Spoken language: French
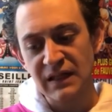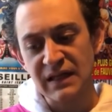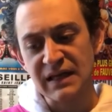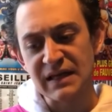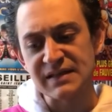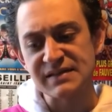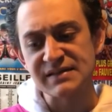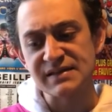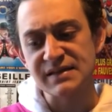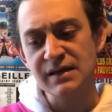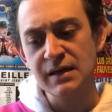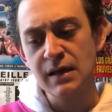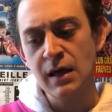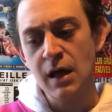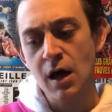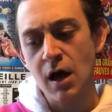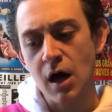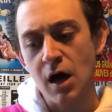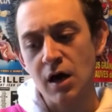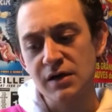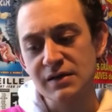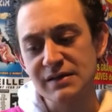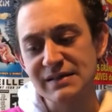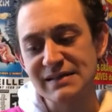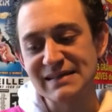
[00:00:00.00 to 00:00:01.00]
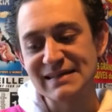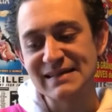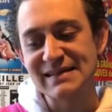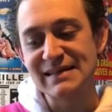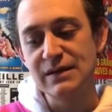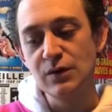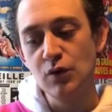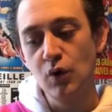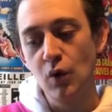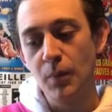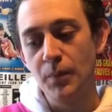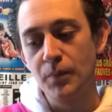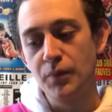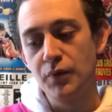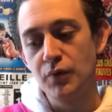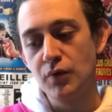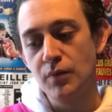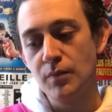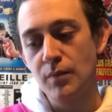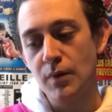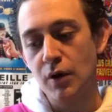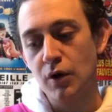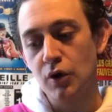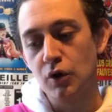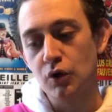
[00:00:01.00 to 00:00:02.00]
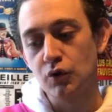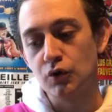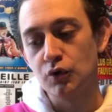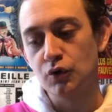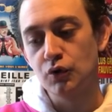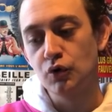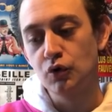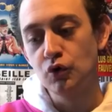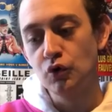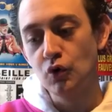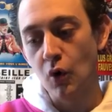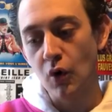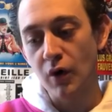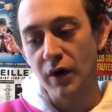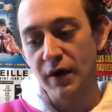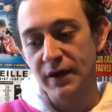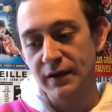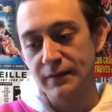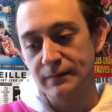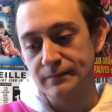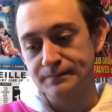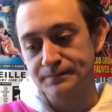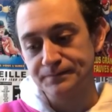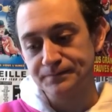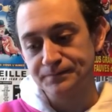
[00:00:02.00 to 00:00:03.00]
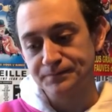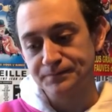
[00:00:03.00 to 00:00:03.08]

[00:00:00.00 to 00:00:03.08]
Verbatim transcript: Et c'est un stylo plume doré.